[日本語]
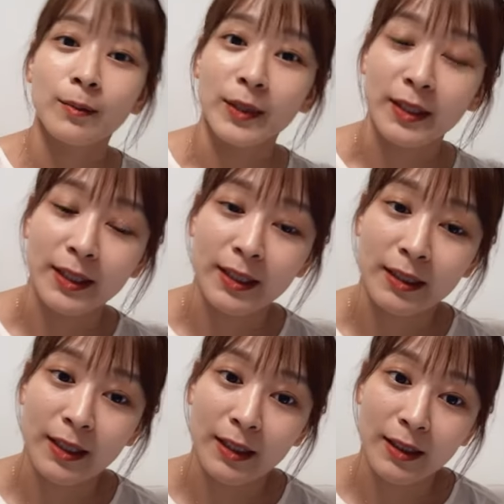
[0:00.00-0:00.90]
またでき
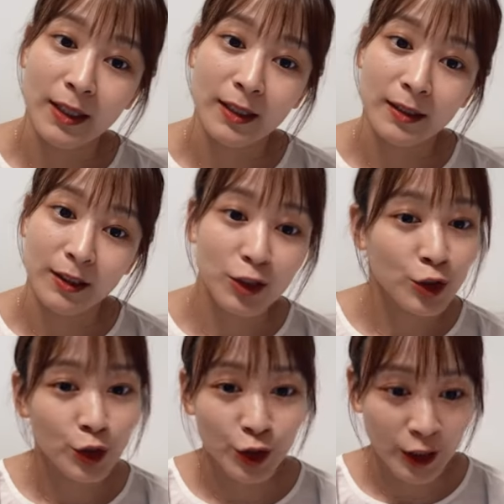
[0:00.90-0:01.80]
たらなっていう
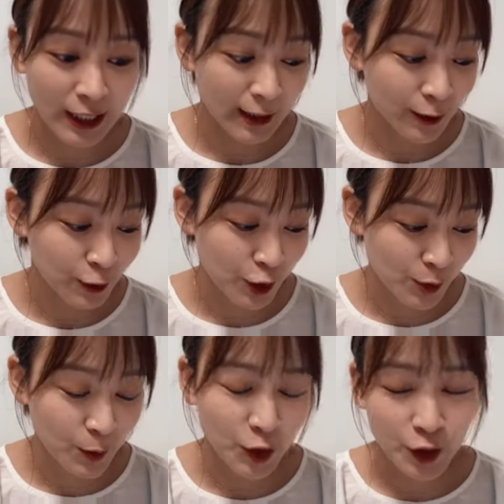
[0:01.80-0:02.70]
ことで今年
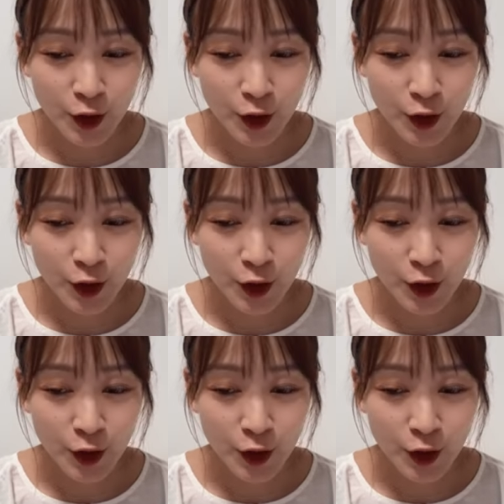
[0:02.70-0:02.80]
も